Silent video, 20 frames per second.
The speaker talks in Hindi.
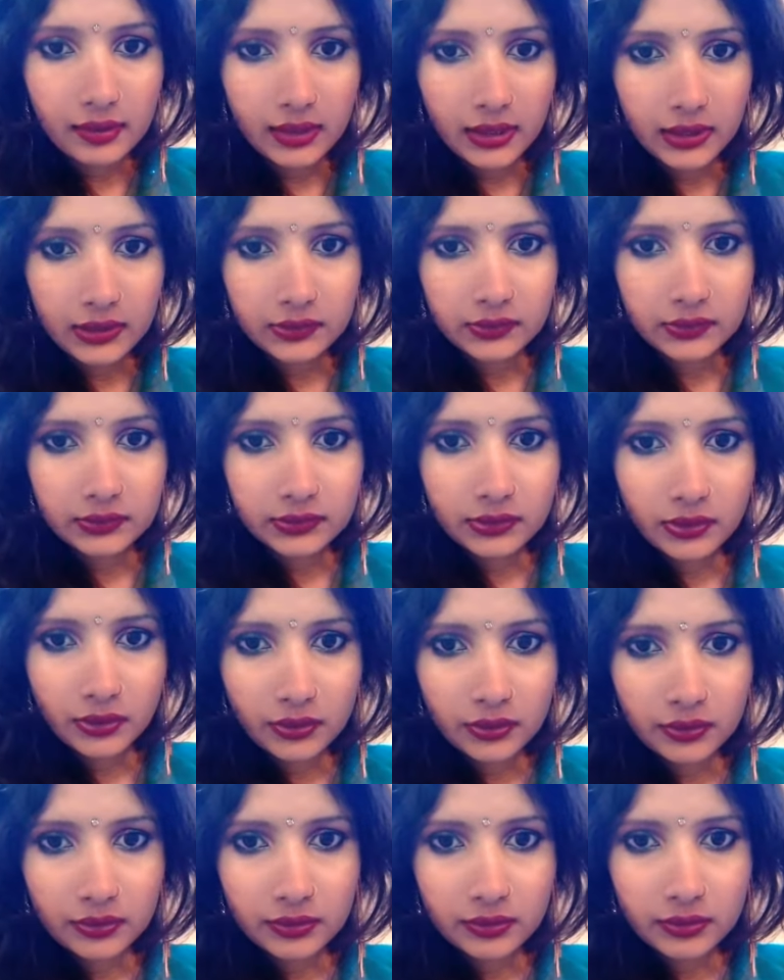हेलो
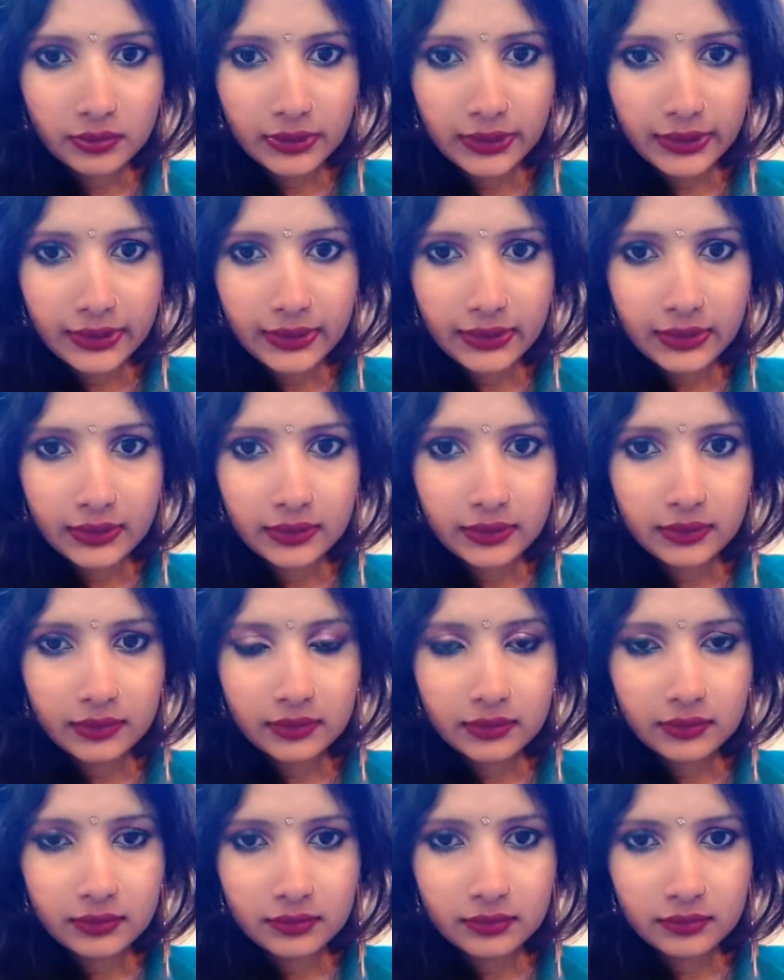होली
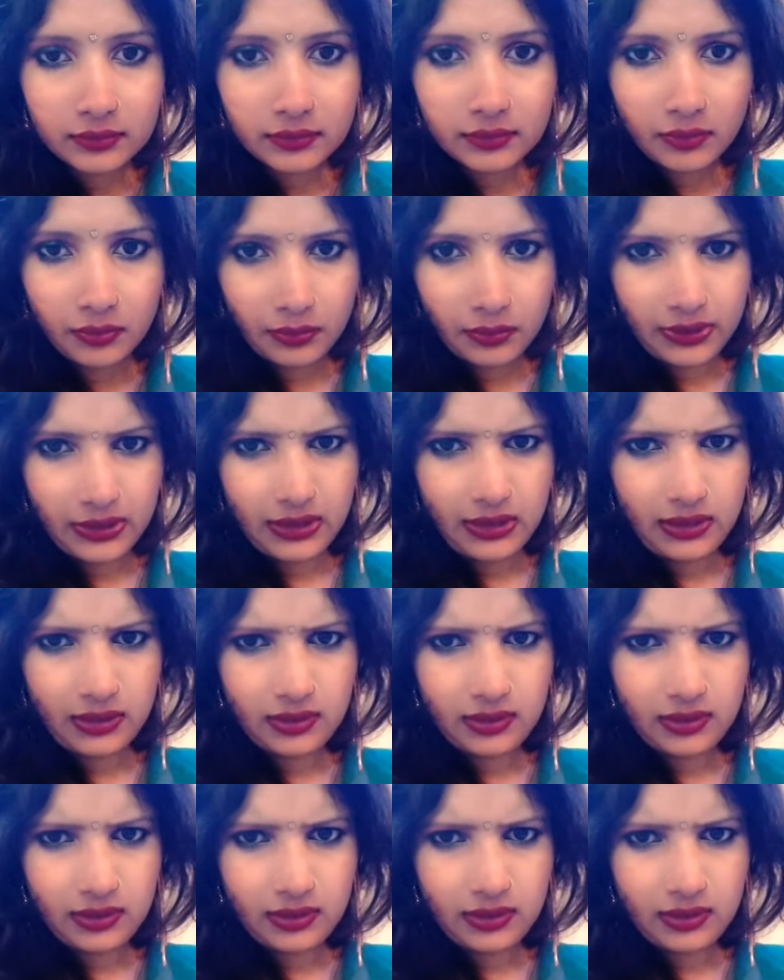होली